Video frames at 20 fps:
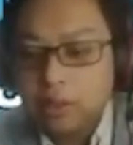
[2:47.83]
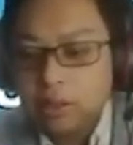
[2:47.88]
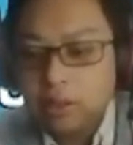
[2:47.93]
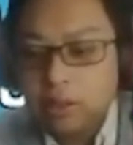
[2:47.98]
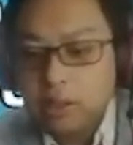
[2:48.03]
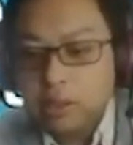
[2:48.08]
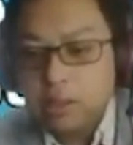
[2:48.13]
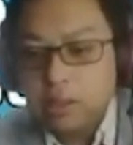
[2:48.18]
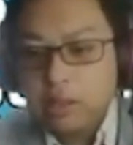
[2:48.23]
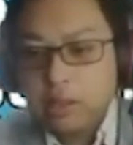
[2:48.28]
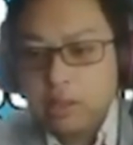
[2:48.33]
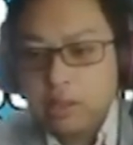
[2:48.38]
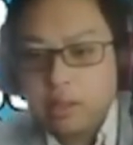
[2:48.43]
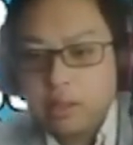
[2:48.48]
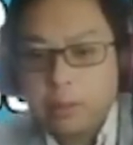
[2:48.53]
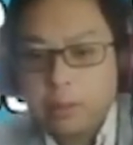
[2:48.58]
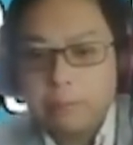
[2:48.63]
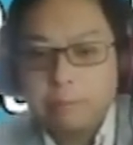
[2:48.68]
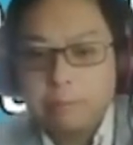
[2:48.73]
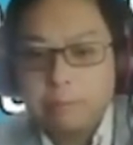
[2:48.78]
カン。ね
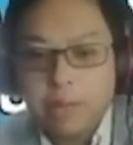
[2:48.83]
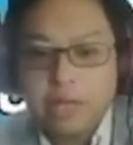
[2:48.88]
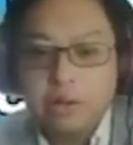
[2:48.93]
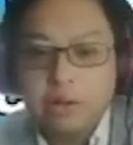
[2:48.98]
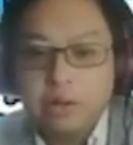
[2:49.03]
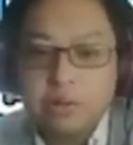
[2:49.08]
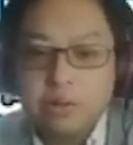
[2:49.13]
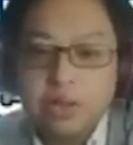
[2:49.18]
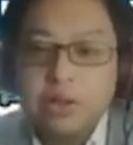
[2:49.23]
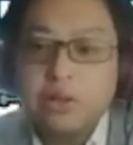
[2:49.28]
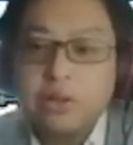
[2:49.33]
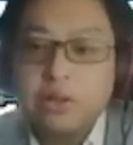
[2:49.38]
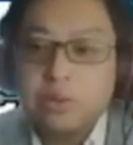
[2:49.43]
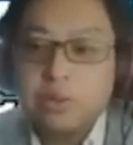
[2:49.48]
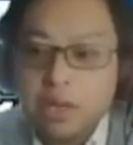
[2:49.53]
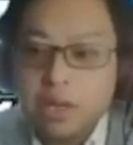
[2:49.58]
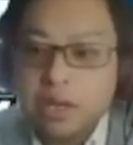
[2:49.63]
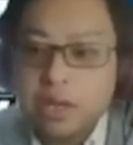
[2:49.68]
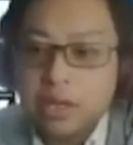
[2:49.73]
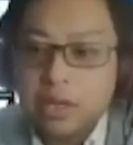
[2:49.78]
まあいろいろいる
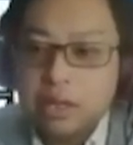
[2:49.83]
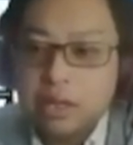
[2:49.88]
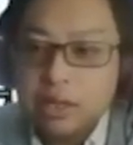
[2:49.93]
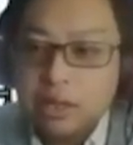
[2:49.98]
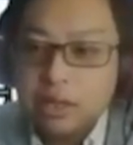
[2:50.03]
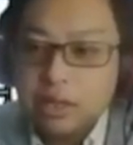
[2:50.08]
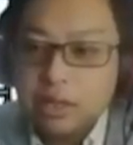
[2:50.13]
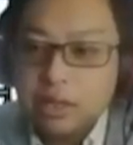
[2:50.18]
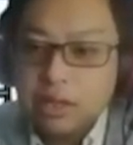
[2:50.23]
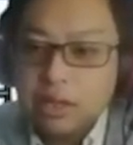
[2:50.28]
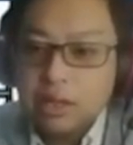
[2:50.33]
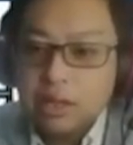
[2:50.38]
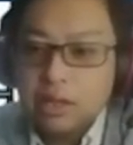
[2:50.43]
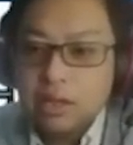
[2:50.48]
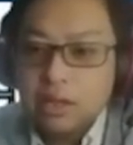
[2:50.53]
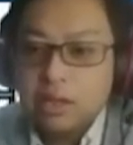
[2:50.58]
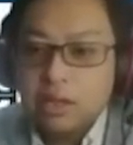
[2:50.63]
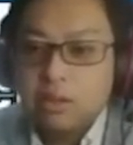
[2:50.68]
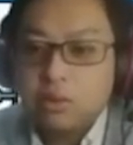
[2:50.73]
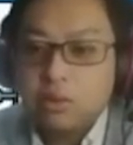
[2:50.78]
よね。アルファラジ。
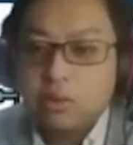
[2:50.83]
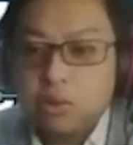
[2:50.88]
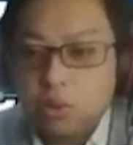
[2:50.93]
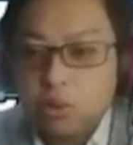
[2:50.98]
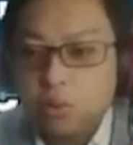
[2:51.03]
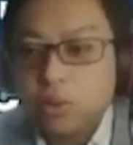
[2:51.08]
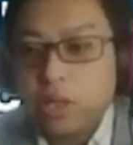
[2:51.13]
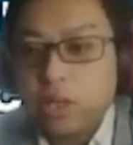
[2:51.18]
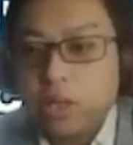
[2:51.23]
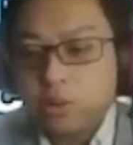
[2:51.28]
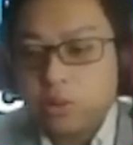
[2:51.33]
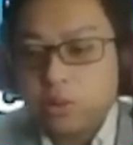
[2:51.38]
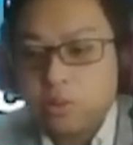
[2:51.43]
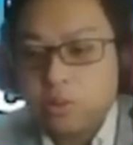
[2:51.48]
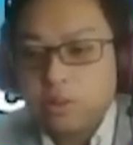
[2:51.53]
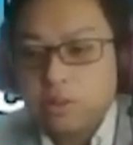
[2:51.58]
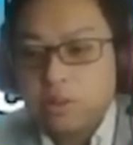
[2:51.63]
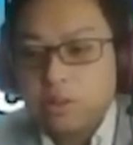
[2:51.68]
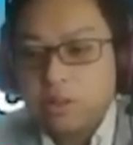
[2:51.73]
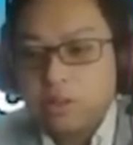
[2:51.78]
あるある。そうなの
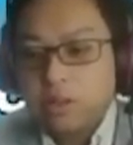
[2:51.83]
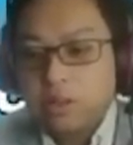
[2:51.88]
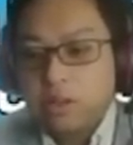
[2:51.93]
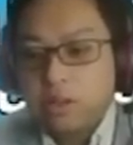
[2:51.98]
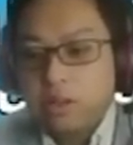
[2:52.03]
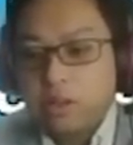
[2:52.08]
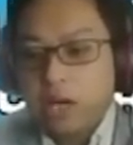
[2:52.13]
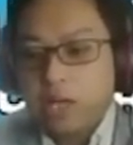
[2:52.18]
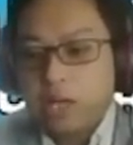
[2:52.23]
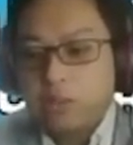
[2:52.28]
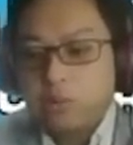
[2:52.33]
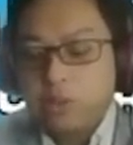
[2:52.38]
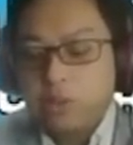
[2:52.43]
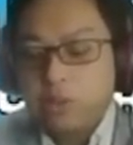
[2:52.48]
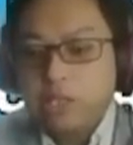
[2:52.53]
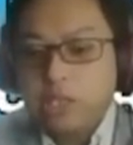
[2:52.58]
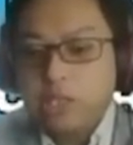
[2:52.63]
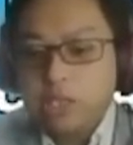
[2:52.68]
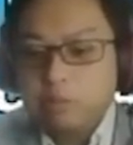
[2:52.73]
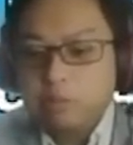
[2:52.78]
よ。うんあの、
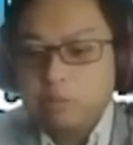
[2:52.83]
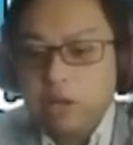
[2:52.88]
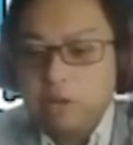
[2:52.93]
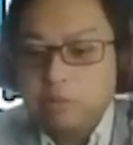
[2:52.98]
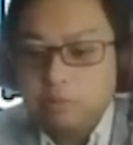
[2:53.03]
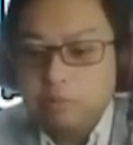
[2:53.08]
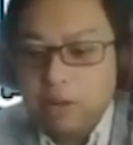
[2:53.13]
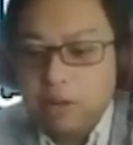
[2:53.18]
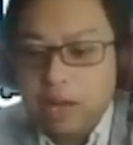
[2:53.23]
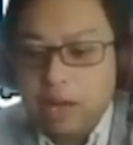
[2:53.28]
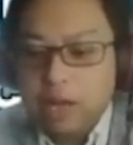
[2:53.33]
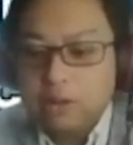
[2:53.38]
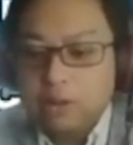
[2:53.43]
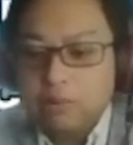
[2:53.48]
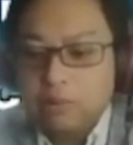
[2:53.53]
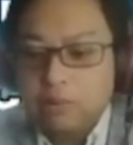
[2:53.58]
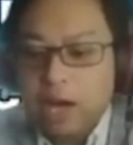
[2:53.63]
一番は、あ